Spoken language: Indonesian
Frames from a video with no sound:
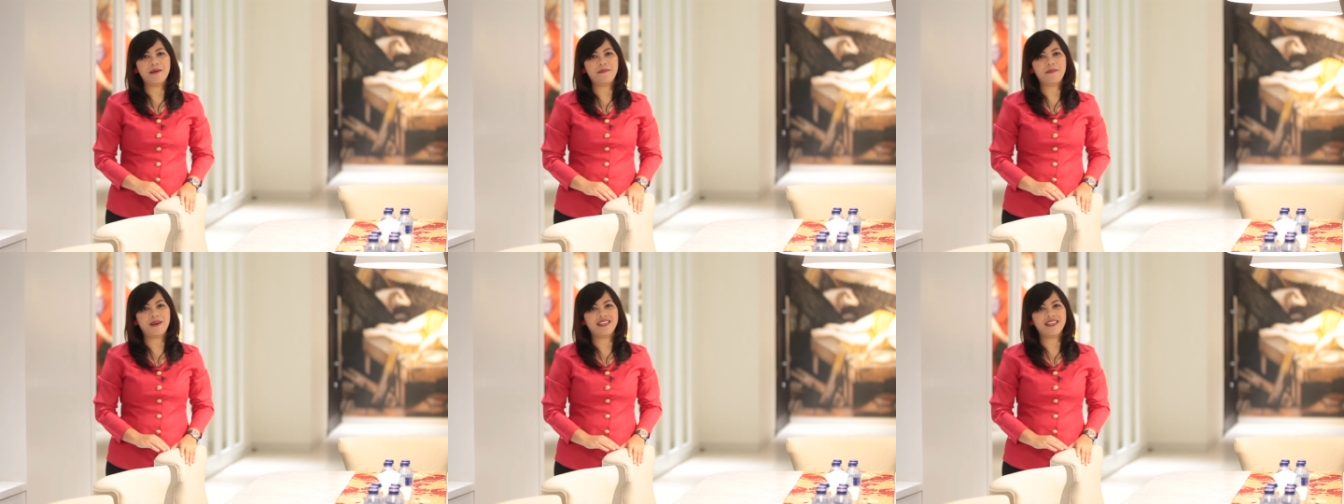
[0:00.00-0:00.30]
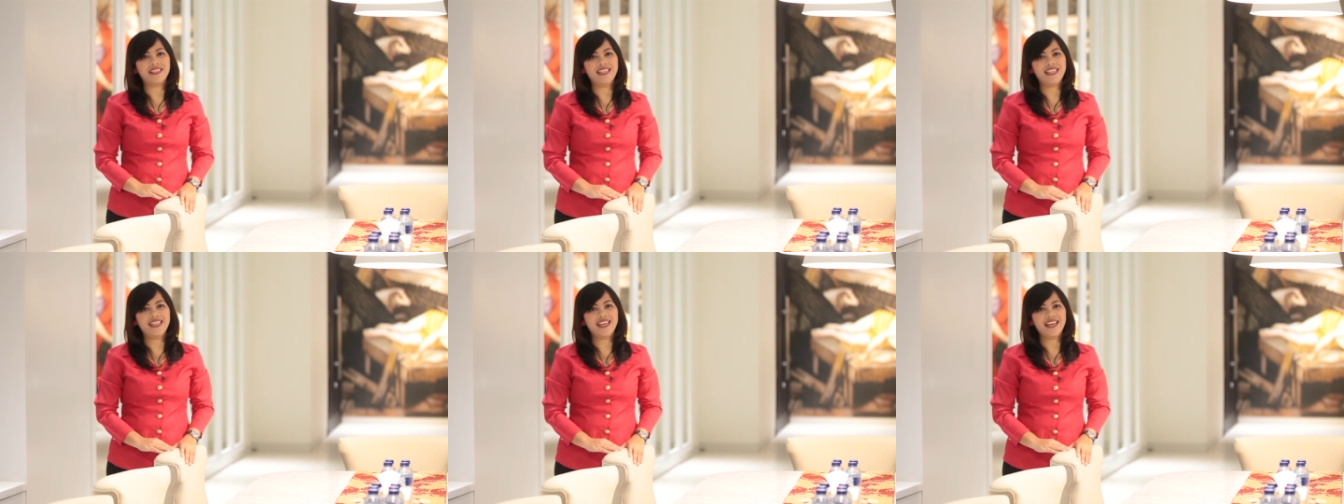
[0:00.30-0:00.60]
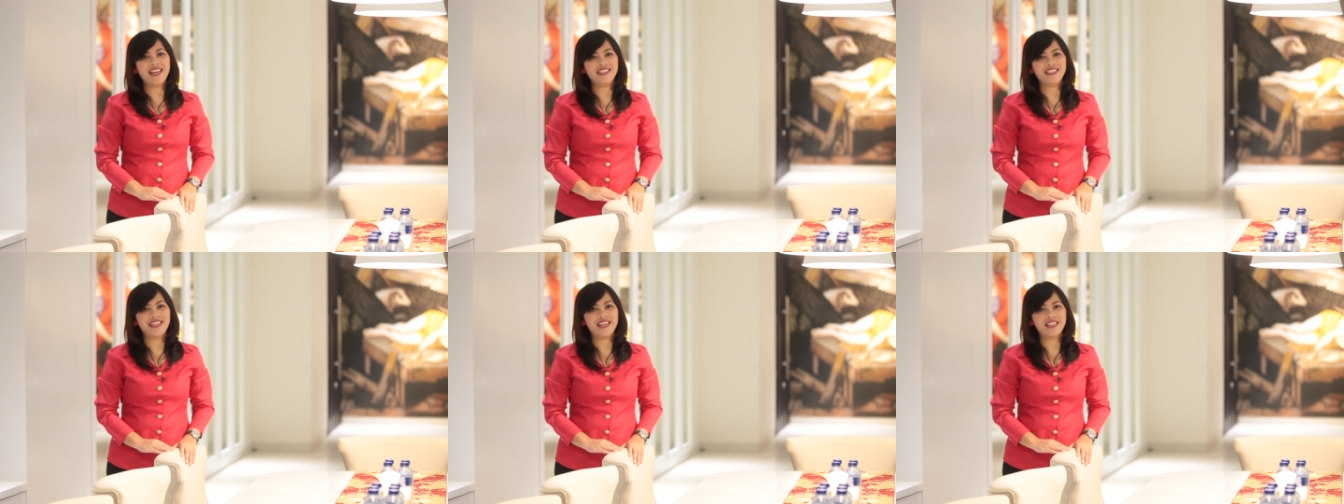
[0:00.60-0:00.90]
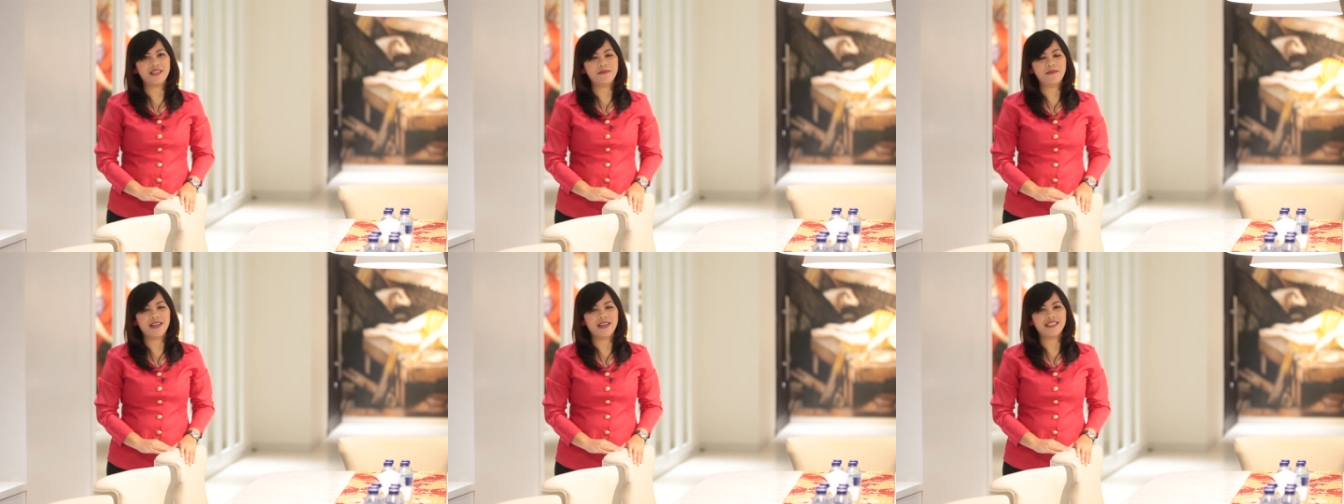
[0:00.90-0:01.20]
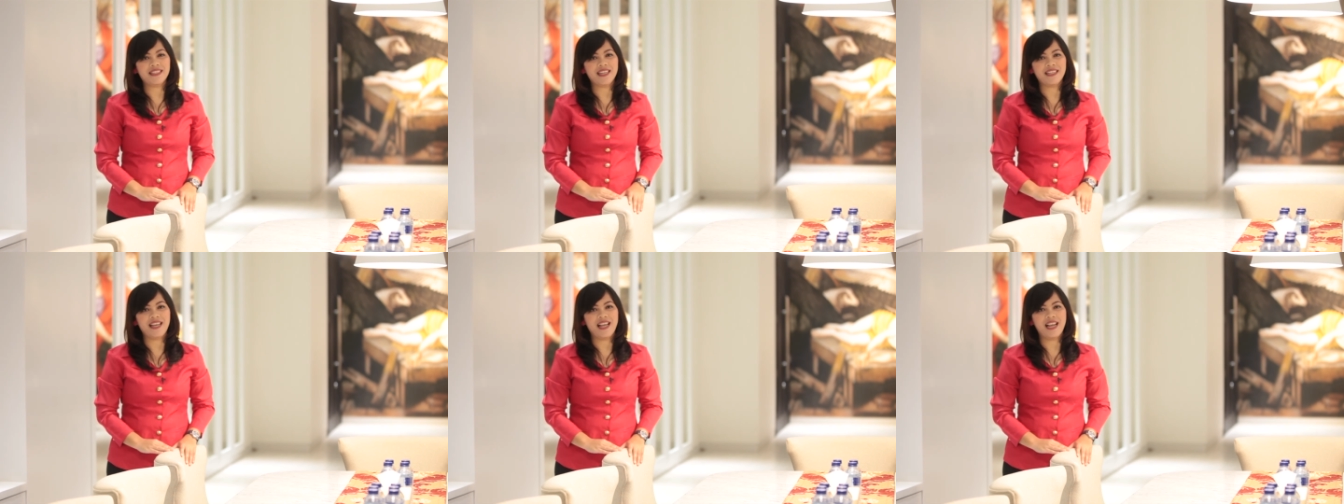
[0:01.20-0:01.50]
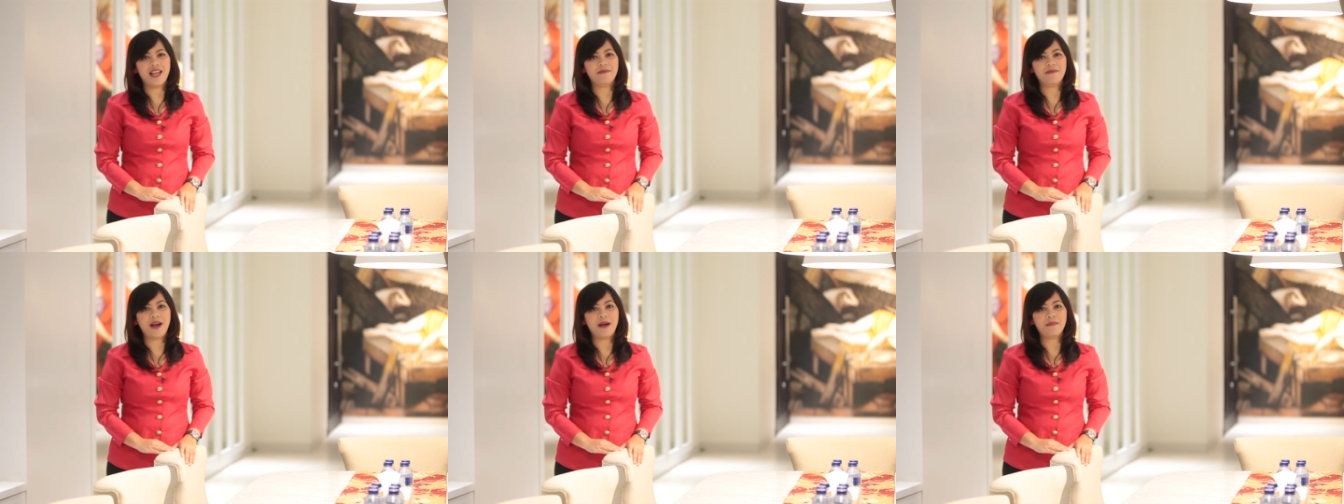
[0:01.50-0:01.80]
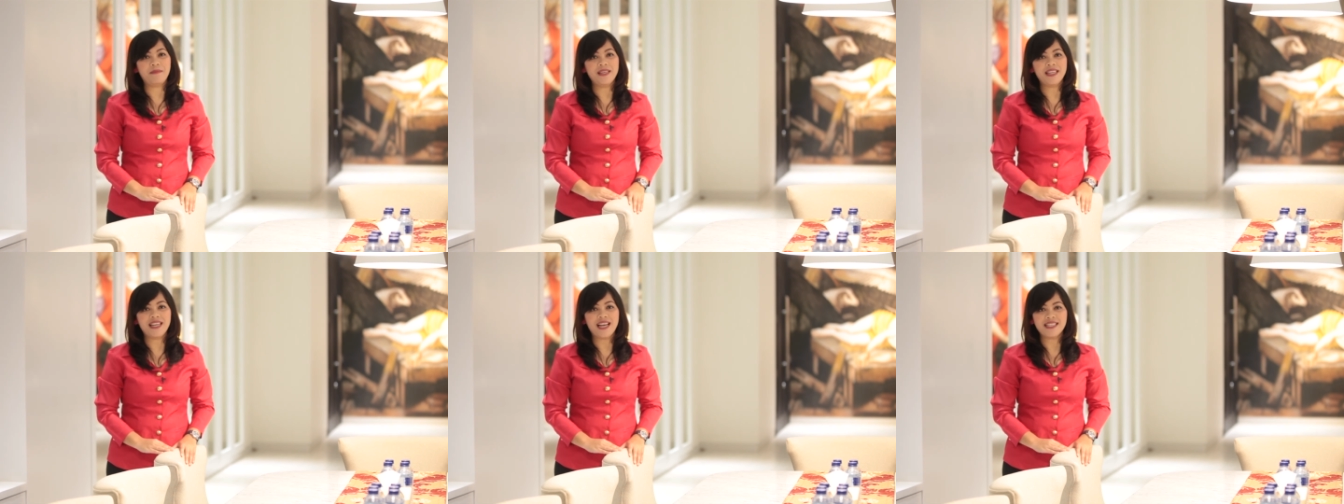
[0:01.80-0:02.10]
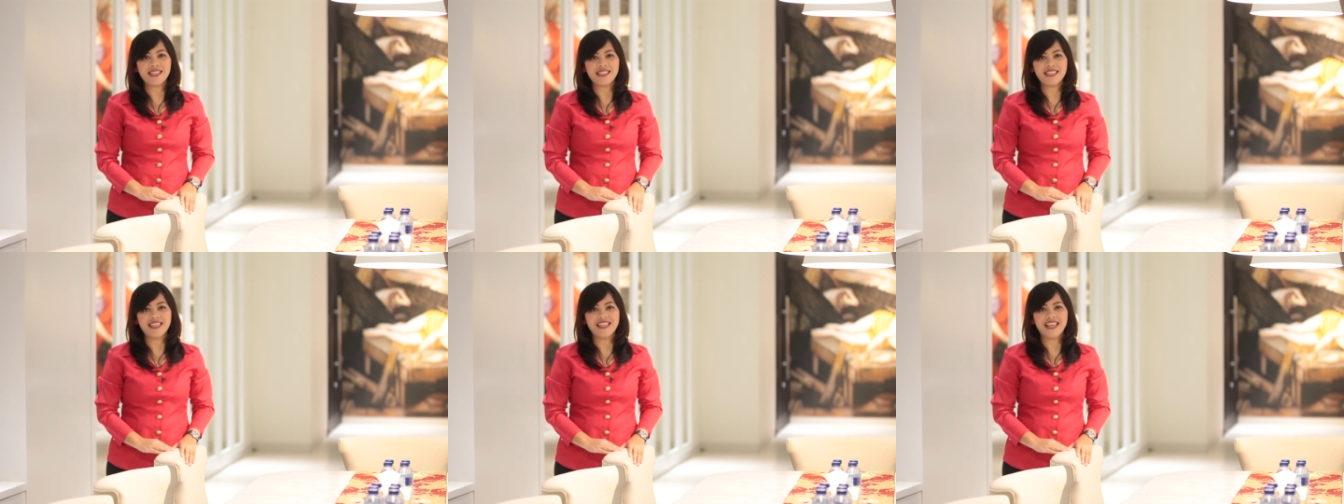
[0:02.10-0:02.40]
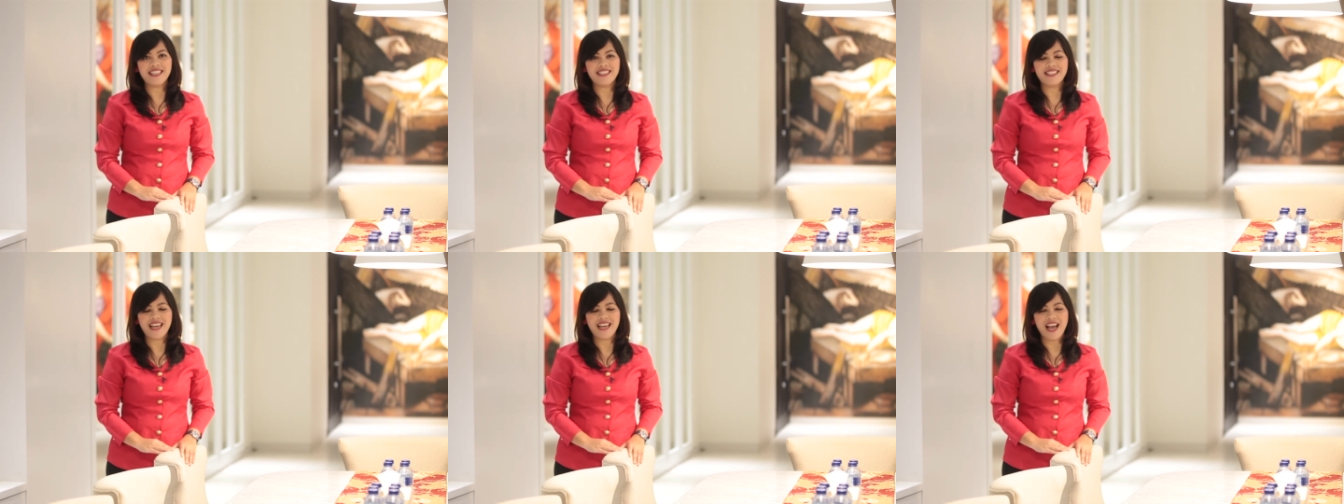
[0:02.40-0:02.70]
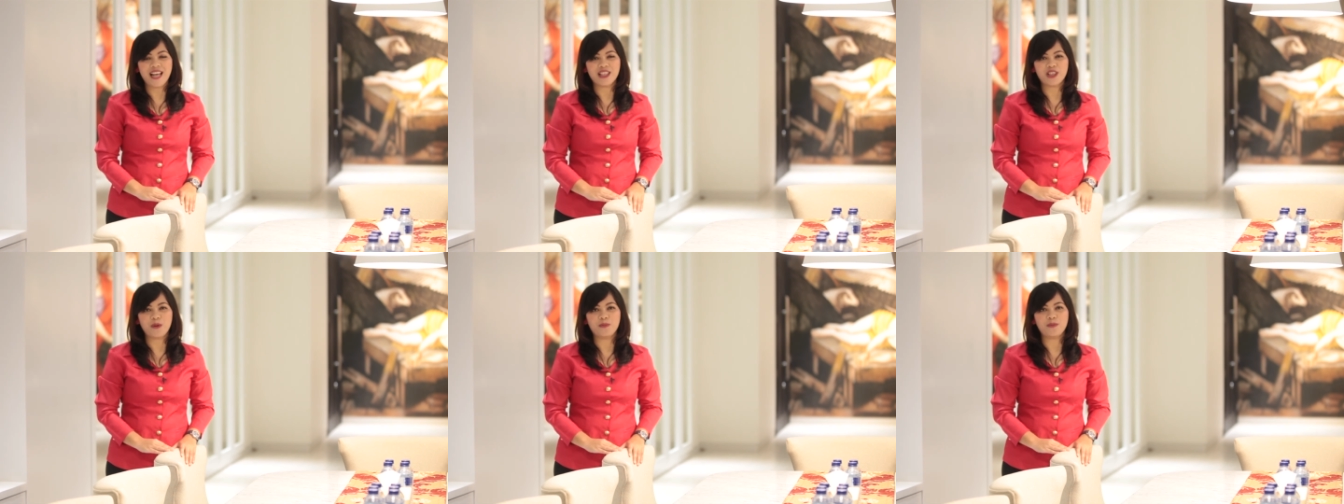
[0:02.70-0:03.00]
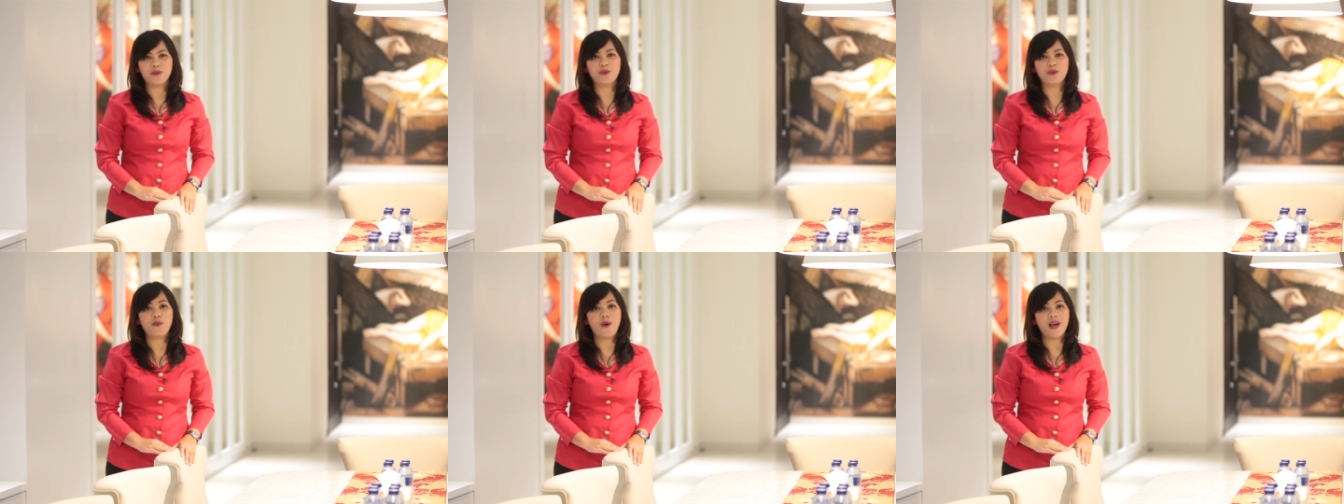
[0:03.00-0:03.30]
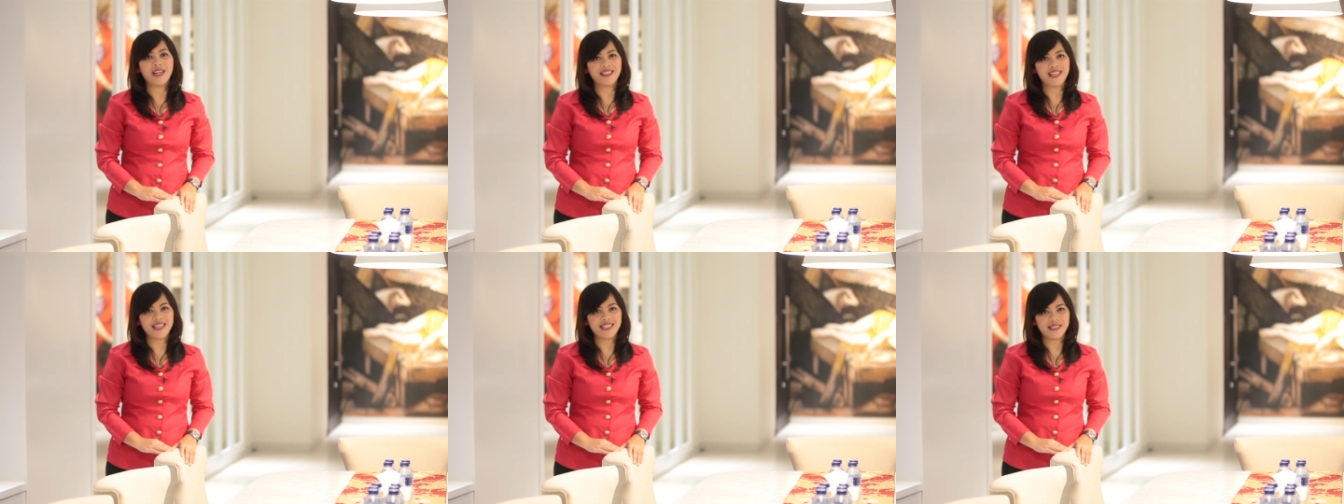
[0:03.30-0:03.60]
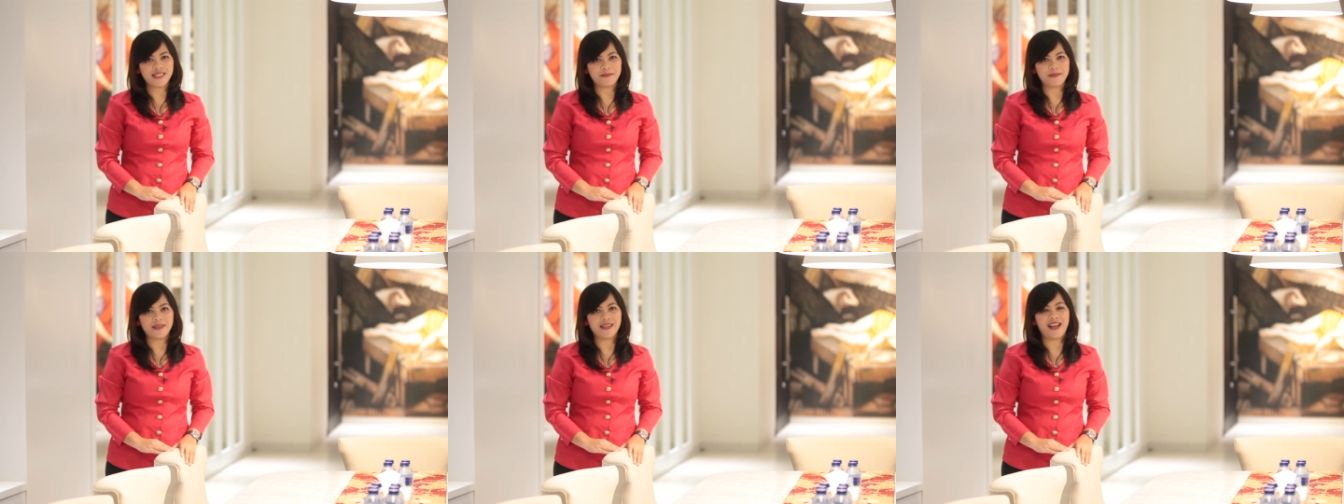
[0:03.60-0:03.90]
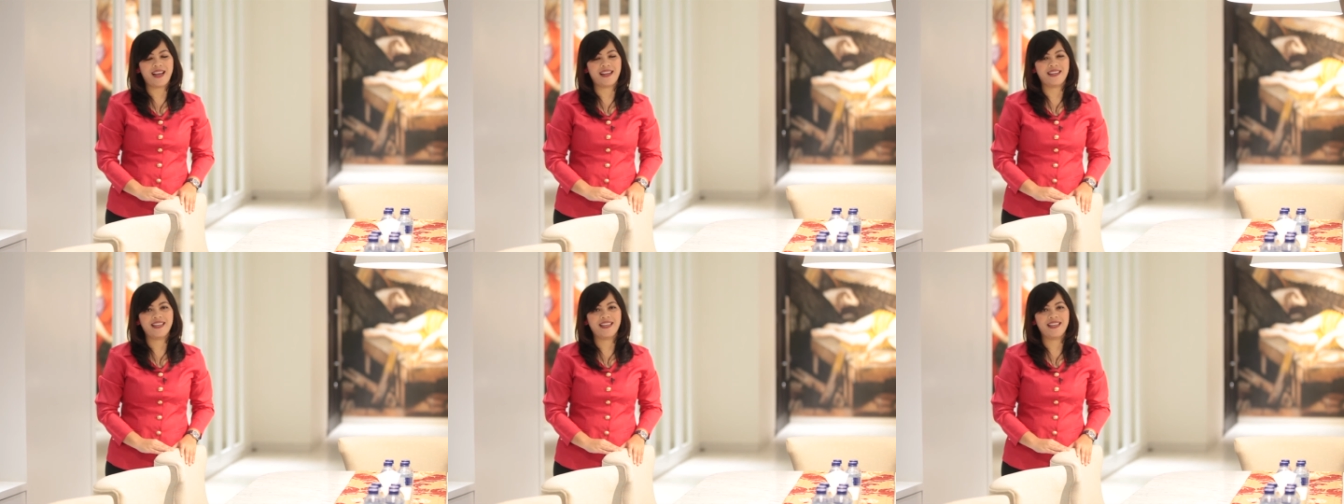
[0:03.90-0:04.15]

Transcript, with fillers: dapat dilihat dan dibaca dalam aplikasi gereja ataupun warta sepekan.